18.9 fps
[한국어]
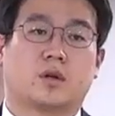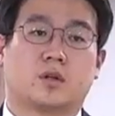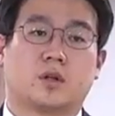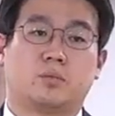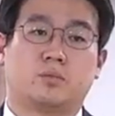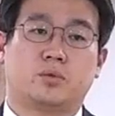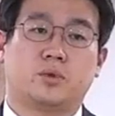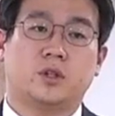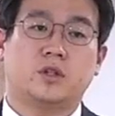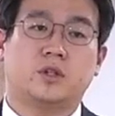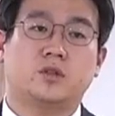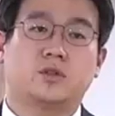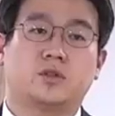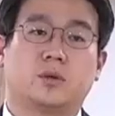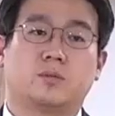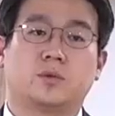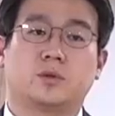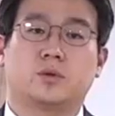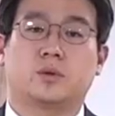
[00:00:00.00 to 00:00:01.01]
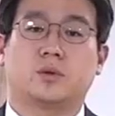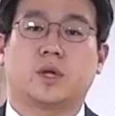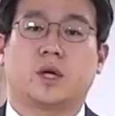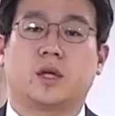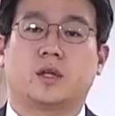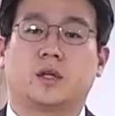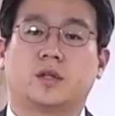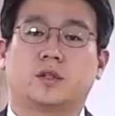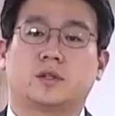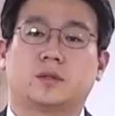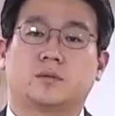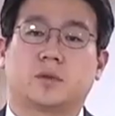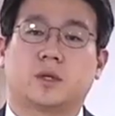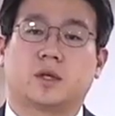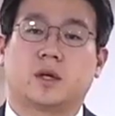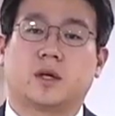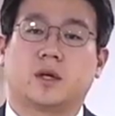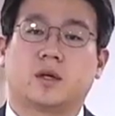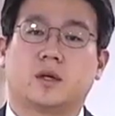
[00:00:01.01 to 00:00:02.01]
그런데 뿌리칠 수 없는 손이 하나
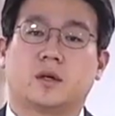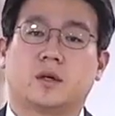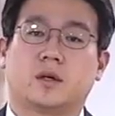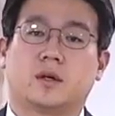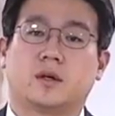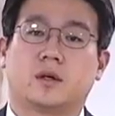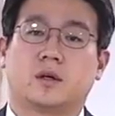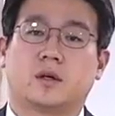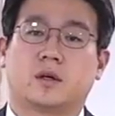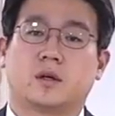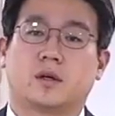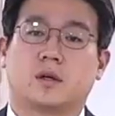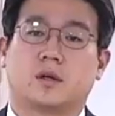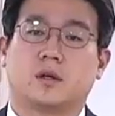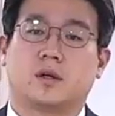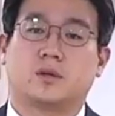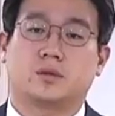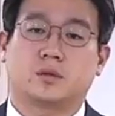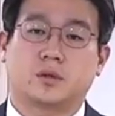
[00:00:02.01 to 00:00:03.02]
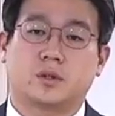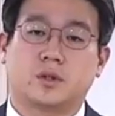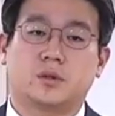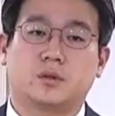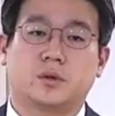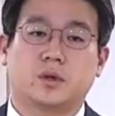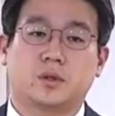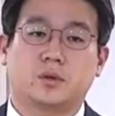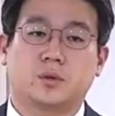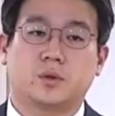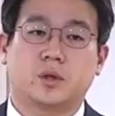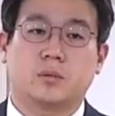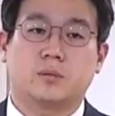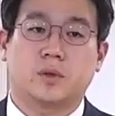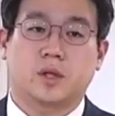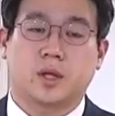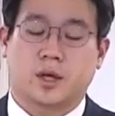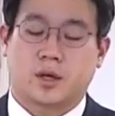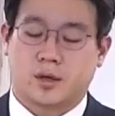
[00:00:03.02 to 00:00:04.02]
있습니다. 예수 그리스도의
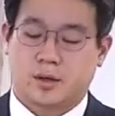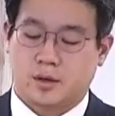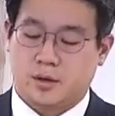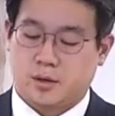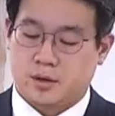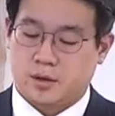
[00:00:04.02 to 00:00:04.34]
손입니다.